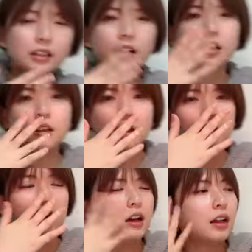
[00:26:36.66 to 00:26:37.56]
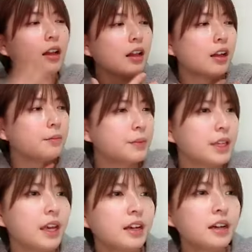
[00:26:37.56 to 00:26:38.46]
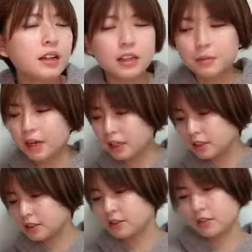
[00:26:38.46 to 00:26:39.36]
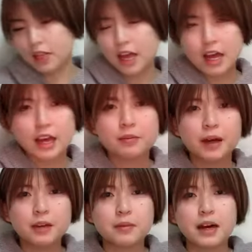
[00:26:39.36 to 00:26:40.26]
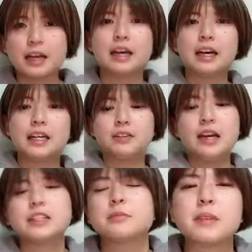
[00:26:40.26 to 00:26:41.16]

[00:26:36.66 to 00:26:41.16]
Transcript: が鼻が鼻炎がやばいっすねバイバイおやす